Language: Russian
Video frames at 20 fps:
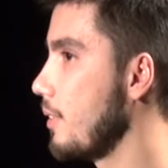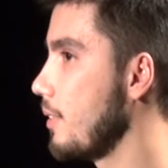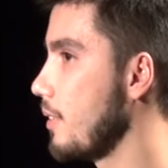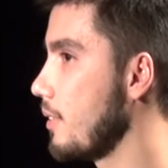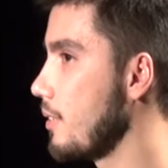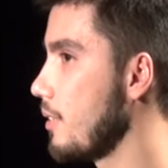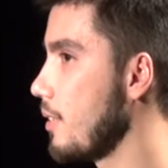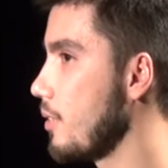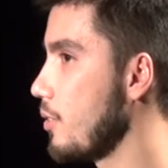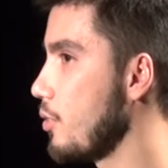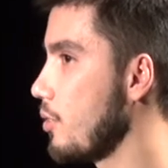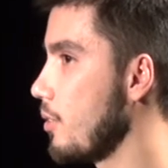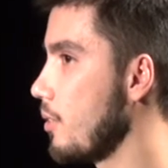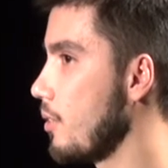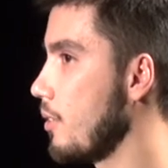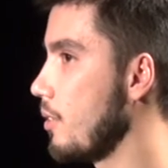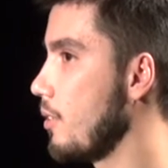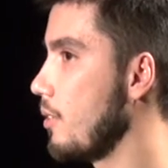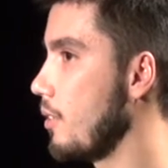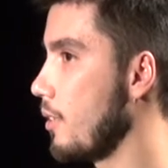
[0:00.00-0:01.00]

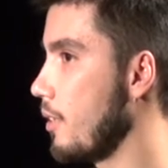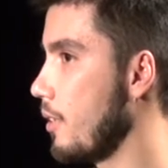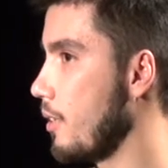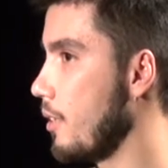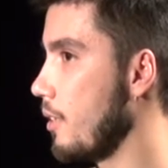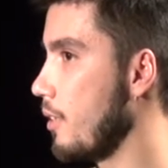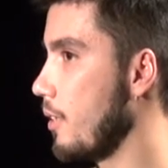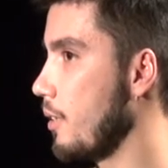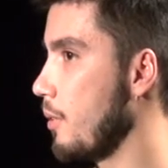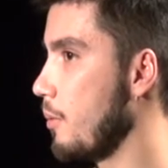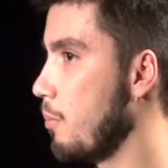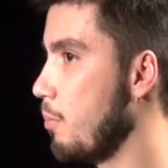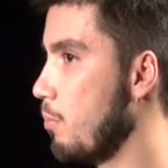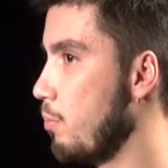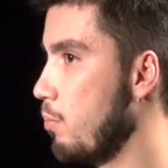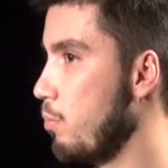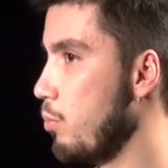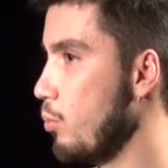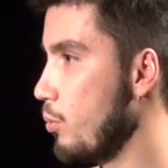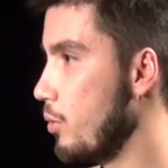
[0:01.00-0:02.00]
достаточно такая
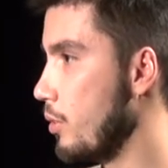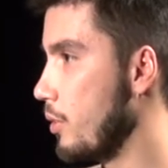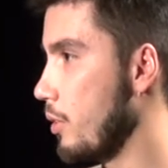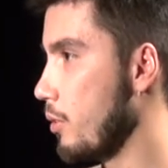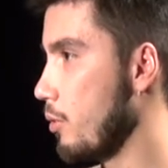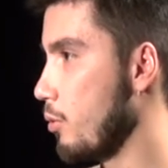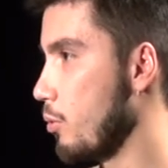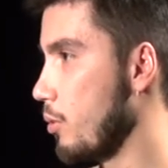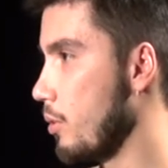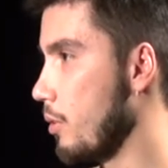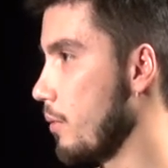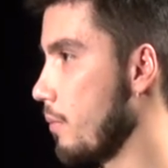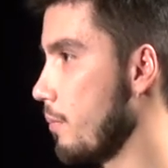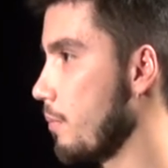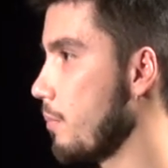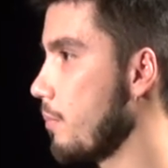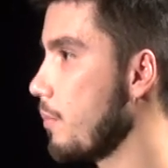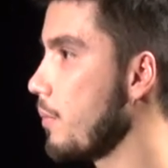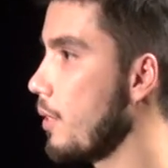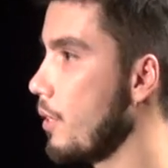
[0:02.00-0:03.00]
будняя нота.
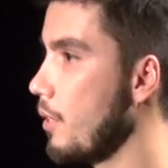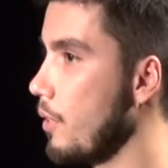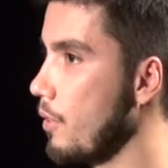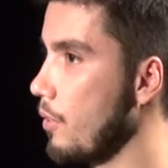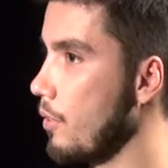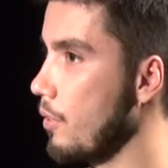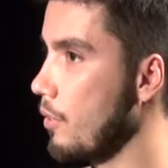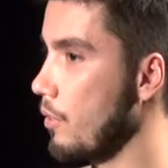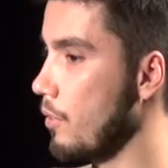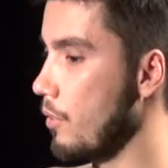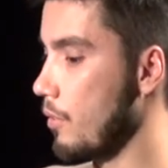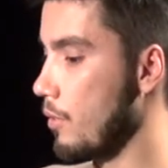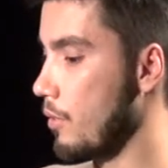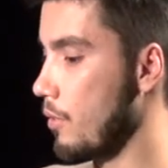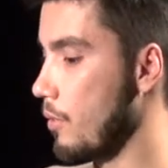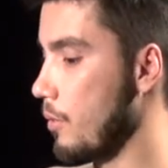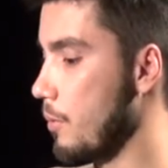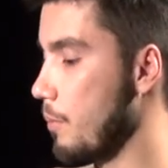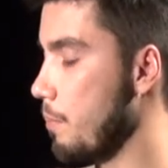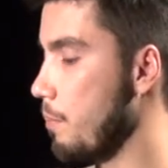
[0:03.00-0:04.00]
Ну,
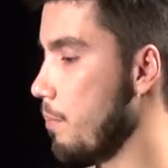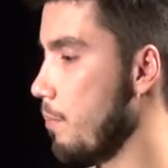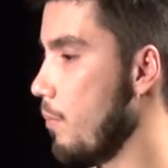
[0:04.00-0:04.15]
а,